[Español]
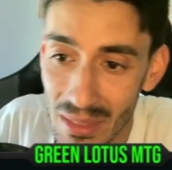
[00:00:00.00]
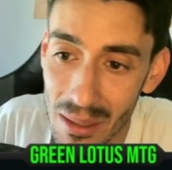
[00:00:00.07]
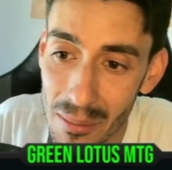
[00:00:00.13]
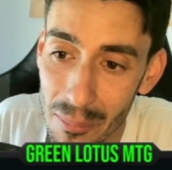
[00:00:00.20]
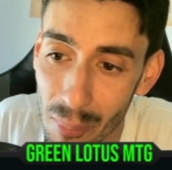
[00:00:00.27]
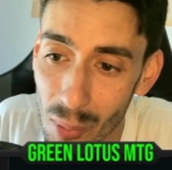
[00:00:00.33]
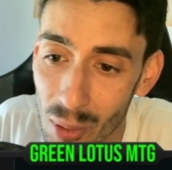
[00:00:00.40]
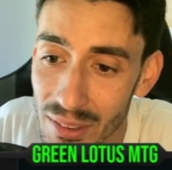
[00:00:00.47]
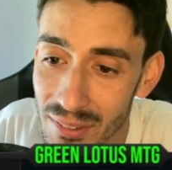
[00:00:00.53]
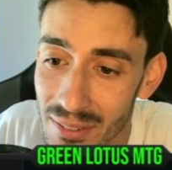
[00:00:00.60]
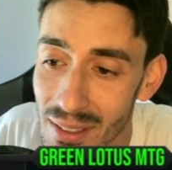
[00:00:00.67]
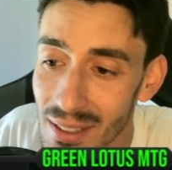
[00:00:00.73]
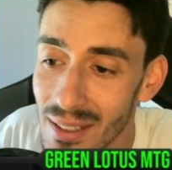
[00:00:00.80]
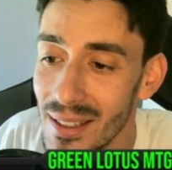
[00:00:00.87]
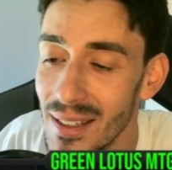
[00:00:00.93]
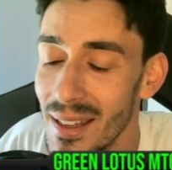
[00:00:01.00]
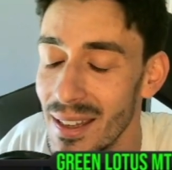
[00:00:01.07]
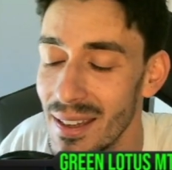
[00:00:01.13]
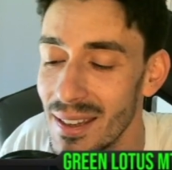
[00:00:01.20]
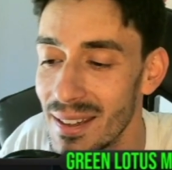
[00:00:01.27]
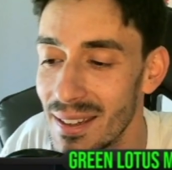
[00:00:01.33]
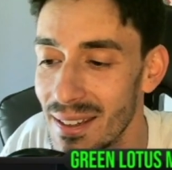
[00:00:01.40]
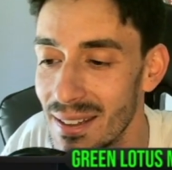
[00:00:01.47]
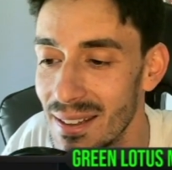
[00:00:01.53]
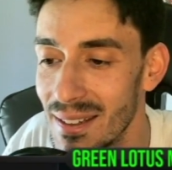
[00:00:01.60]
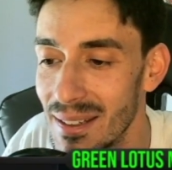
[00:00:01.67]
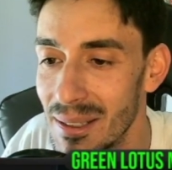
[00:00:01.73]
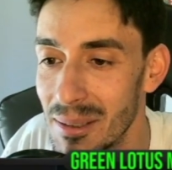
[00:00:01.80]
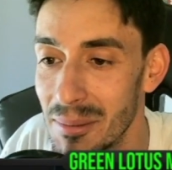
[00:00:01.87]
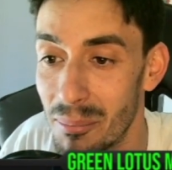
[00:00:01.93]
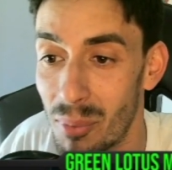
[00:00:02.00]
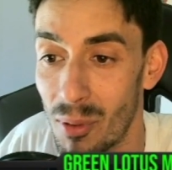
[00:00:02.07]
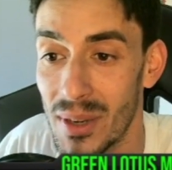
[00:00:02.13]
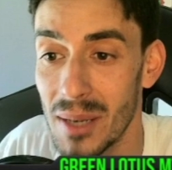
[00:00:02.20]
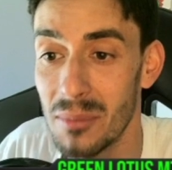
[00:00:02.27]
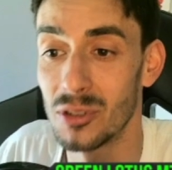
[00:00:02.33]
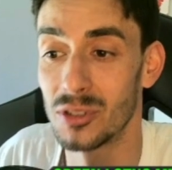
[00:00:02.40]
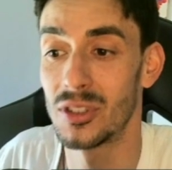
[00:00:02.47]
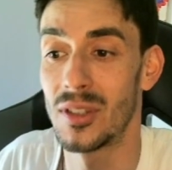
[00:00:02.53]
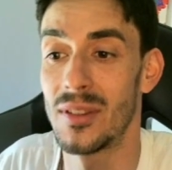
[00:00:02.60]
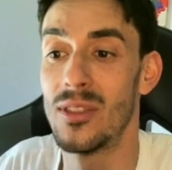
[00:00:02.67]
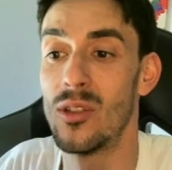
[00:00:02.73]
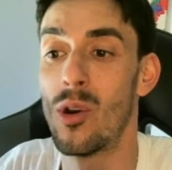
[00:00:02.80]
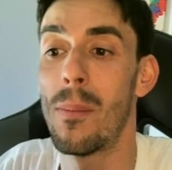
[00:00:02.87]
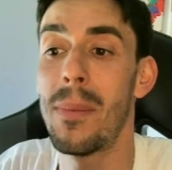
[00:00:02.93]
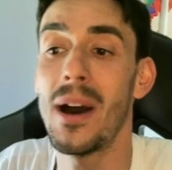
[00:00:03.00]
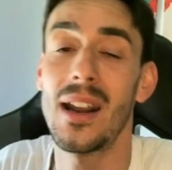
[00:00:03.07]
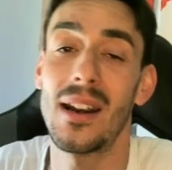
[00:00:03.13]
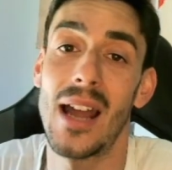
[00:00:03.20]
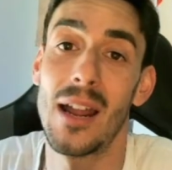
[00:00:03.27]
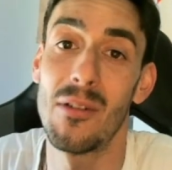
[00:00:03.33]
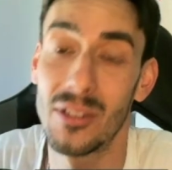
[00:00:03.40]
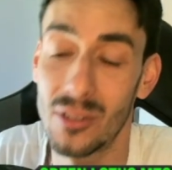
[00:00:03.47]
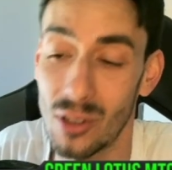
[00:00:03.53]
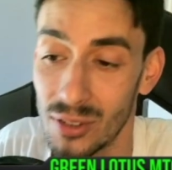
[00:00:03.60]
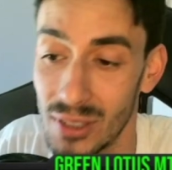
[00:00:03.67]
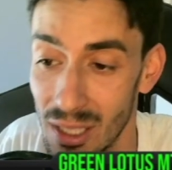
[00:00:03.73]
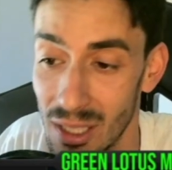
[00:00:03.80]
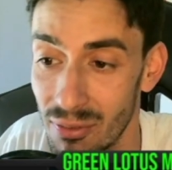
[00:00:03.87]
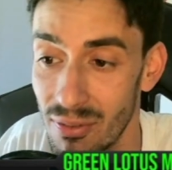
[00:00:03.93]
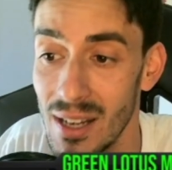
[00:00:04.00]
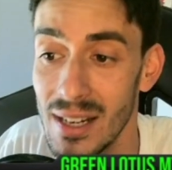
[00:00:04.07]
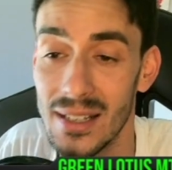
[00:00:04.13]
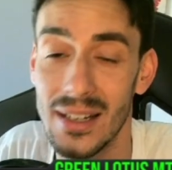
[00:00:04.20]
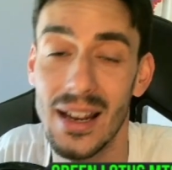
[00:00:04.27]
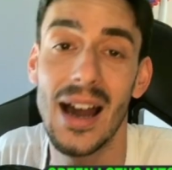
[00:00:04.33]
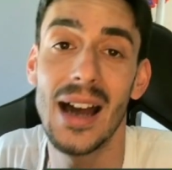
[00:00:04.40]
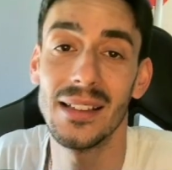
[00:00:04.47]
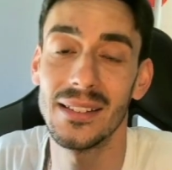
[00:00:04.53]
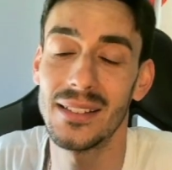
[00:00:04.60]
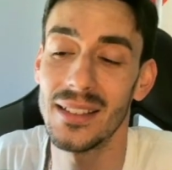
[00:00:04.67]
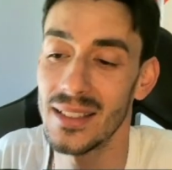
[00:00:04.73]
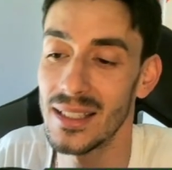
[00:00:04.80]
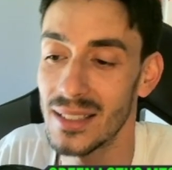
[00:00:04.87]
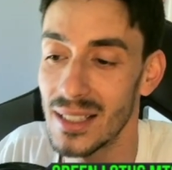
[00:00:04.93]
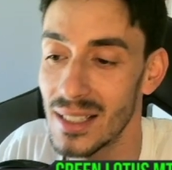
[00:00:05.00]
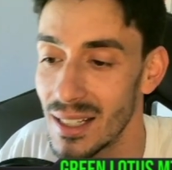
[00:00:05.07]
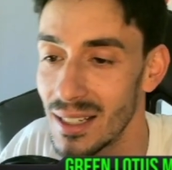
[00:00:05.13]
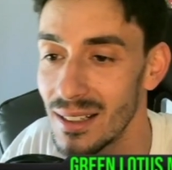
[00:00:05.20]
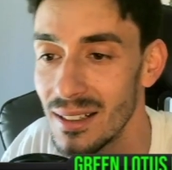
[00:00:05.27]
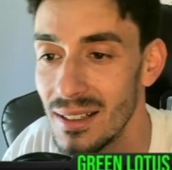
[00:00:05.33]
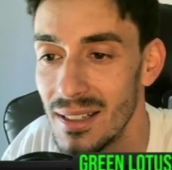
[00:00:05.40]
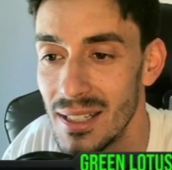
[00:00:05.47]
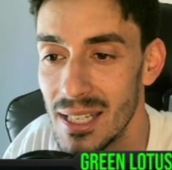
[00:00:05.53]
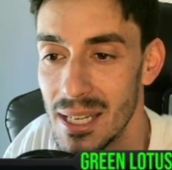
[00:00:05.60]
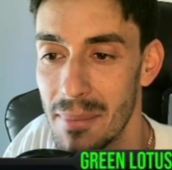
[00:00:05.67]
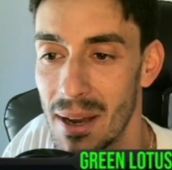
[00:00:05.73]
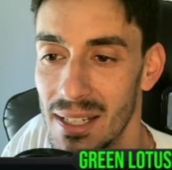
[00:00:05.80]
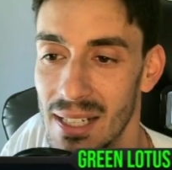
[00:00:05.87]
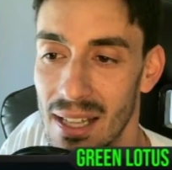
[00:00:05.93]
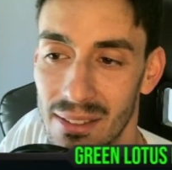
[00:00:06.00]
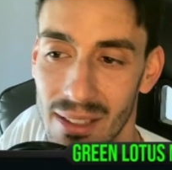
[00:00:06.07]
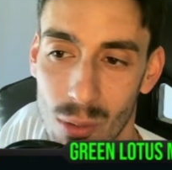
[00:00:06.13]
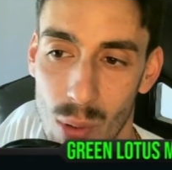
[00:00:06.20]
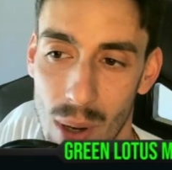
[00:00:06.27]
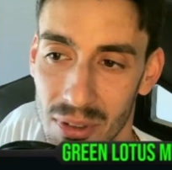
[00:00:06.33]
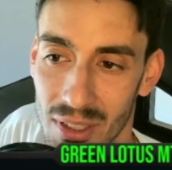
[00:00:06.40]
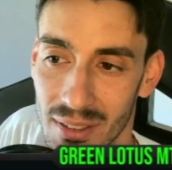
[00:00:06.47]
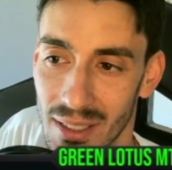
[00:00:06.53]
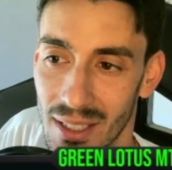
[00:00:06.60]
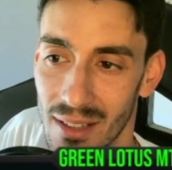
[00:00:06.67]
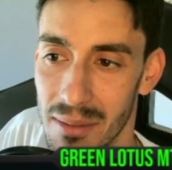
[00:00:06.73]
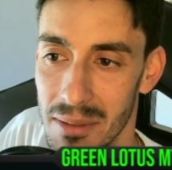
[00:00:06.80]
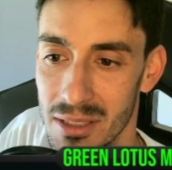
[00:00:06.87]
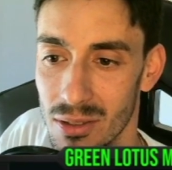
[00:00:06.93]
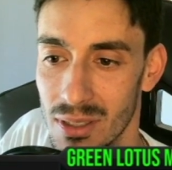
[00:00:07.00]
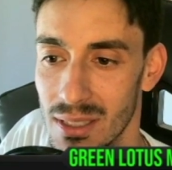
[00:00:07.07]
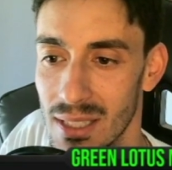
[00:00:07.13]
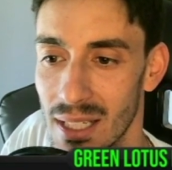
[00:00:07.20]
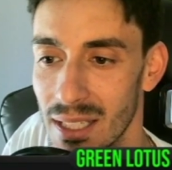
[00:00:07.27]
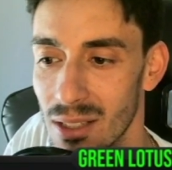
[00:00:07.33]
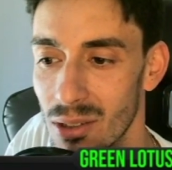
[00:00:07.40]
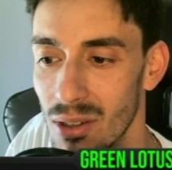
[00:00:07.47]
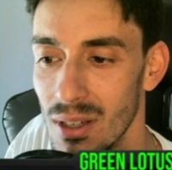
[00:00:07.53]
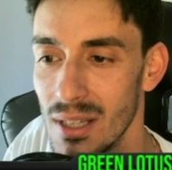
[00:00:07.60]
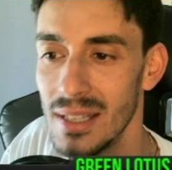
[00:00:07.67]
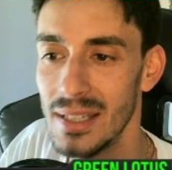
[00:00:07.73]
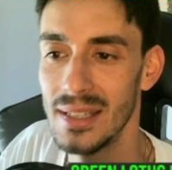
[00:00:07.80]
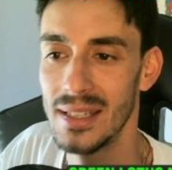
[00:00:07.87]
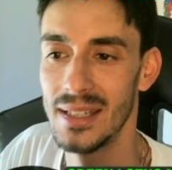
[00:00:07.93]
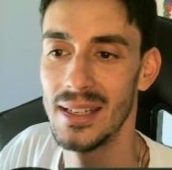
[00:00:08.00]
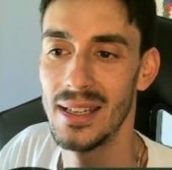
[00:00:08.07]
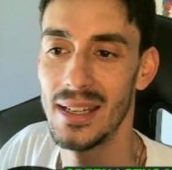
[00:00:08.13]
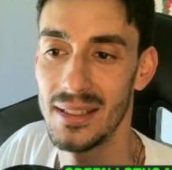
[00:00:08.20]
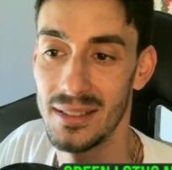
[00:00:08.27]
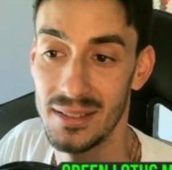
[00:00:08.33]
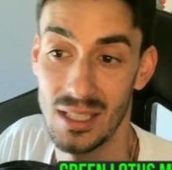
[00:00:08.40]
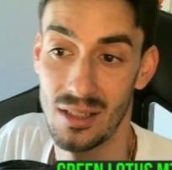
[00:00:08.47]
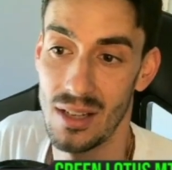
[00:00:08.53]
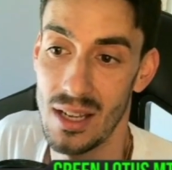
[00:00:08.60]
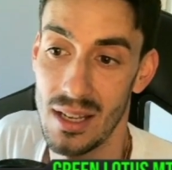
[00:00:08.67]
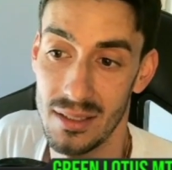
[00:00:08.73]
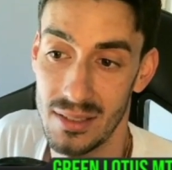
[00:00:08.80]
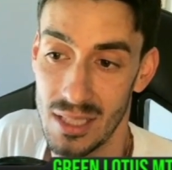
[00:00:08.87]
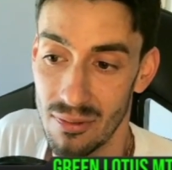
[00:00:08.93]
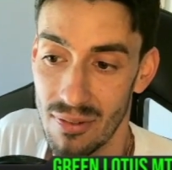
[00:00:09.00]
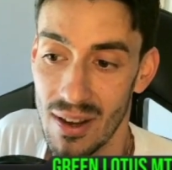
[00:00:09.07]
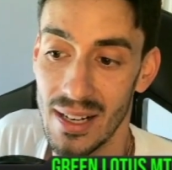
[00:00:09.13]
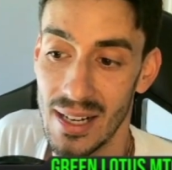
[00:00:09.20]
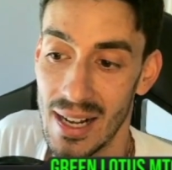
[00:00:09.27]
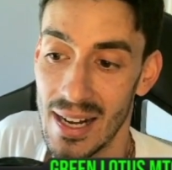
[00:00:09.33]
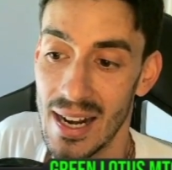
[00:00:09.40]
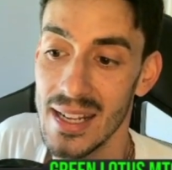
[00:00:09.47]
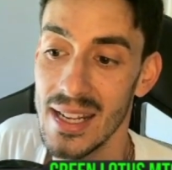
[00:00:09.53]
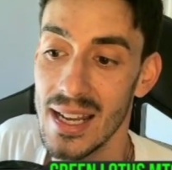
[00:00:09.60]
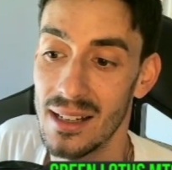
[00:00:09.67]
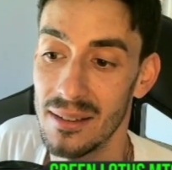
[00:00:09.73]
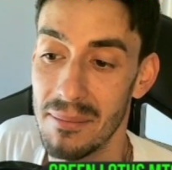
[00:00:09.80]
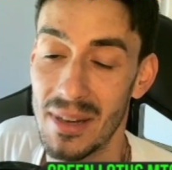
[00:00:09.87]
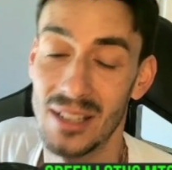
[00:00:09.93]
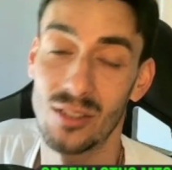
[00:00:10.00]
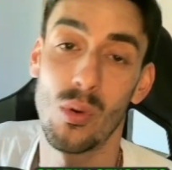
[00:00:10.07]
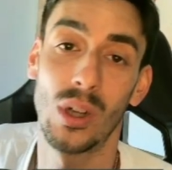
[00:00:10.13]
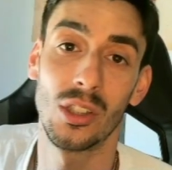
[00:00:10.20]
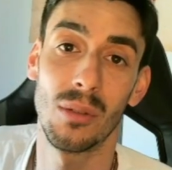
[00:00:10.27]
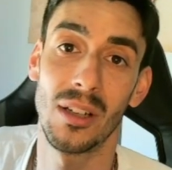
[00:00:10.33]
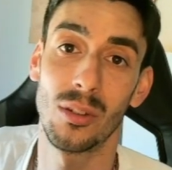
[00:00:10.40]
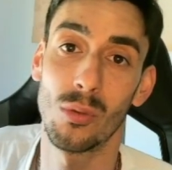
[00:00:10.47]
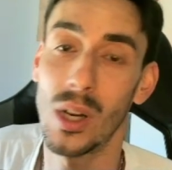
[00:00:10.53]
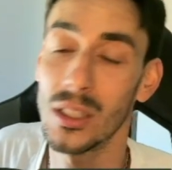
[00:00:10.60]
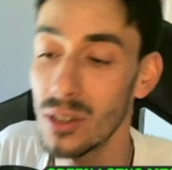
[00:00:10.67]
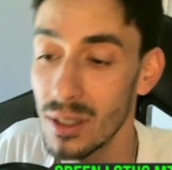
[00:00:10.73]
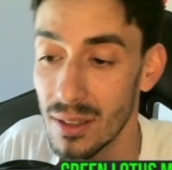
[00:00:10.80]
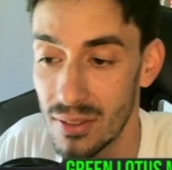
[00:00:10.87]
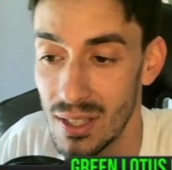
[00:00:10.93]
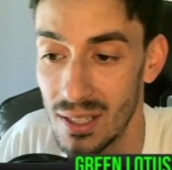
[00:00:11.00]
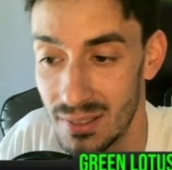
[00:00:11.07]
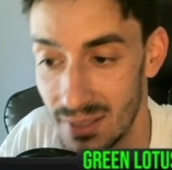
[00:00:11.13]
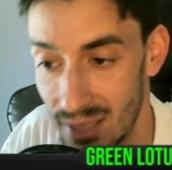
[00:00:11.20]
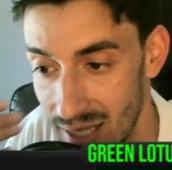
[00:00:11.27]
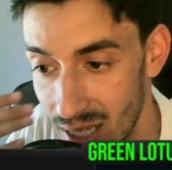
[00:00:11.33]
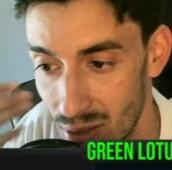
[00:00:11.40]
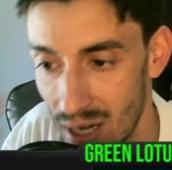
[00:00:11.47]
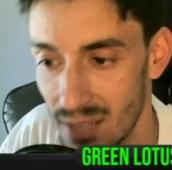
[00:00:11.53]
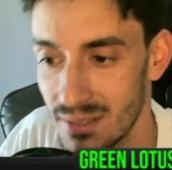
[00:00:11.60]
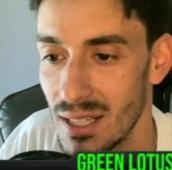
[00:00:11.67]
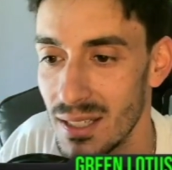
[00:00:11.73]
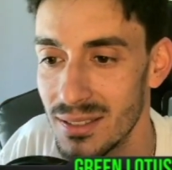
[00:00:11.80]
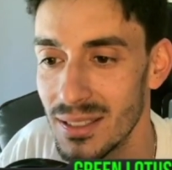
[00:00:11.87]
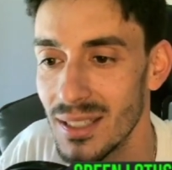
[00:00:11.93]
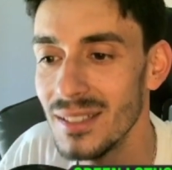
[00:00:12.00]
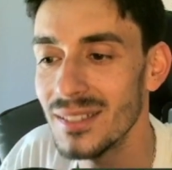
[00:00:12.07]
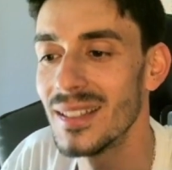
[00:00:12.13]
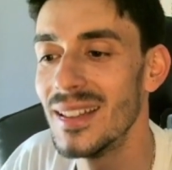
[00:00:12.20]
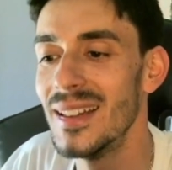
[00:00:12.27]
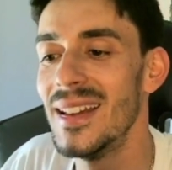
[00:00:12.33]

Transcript: pues eh, podremos dopar a nuestro Sirfaren antes de atacar. Imaginad que jugamos este crecimiento titánico Sir, eh, ganaría más 4 más 4, es decir, sería una 6-6.